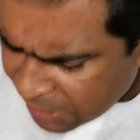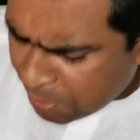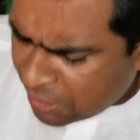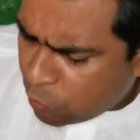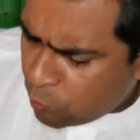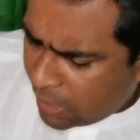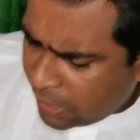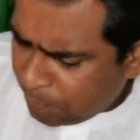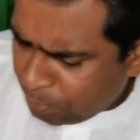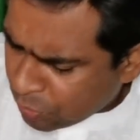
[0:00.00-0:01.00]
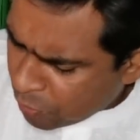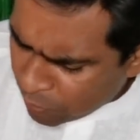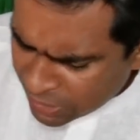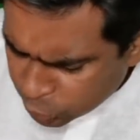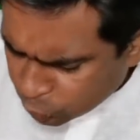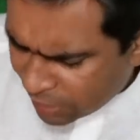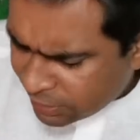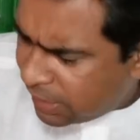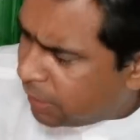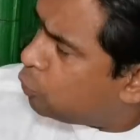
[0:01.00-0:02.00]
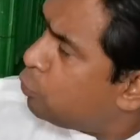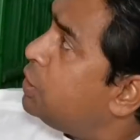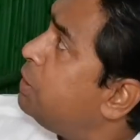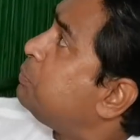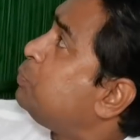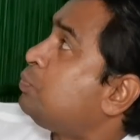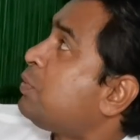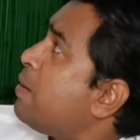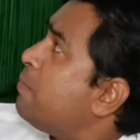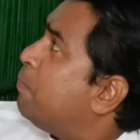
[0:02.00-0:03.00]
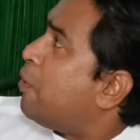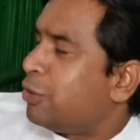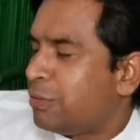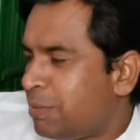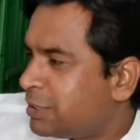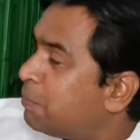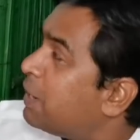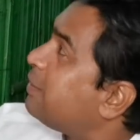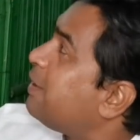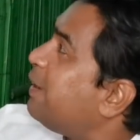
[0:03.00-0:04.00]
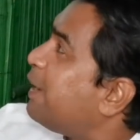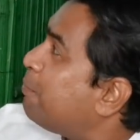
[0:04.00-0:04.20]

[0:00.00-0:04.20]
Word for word: है बना हुआ है वही स्वाद है अतुल जी बहुत मस्त बनाते हैं